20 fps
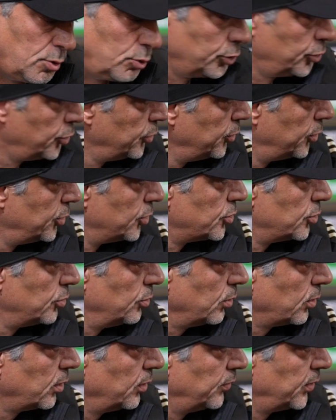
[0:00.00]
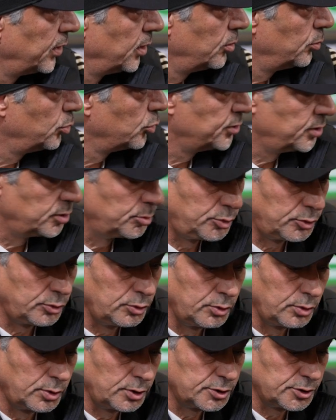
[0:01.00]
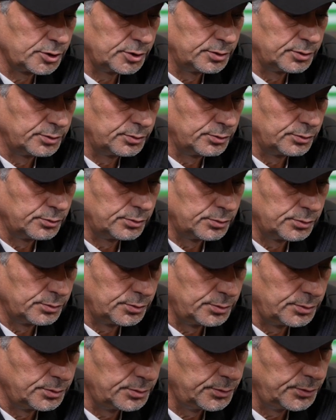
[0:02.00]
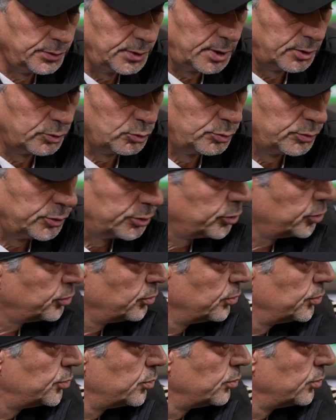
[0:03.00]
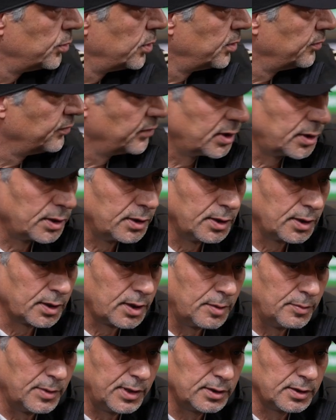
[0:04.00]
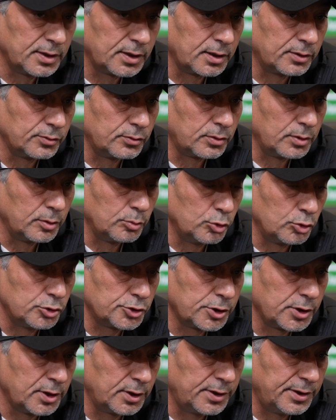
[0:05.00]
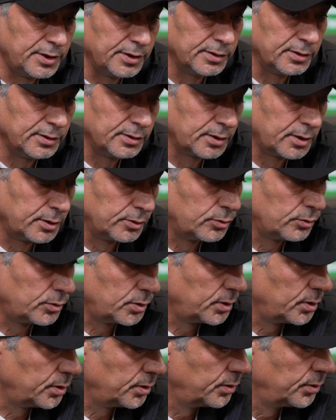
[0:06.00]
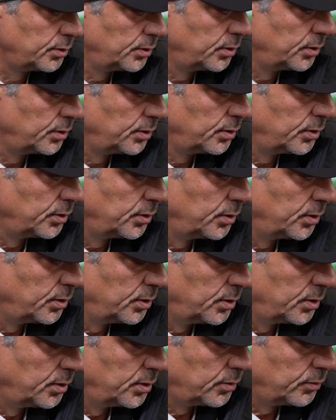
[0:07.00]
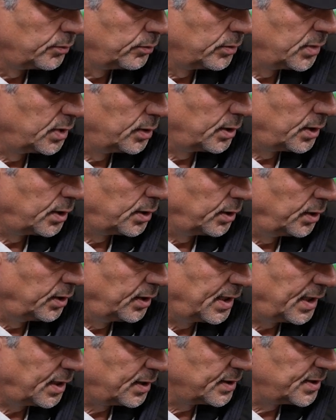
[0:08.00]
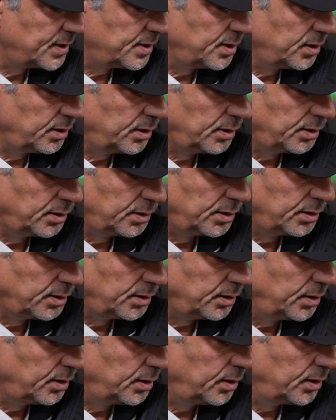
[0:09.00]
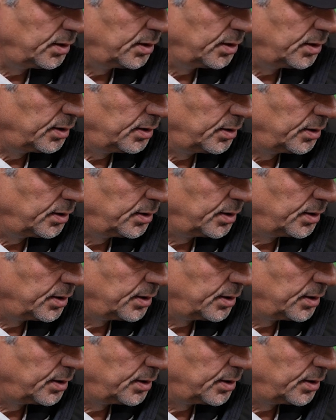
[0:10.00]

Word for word: Очень тяжело говорить после проигрыша, но я думаю, что сегодня выиграла команда, которая больше хотела, которая была и яростней, и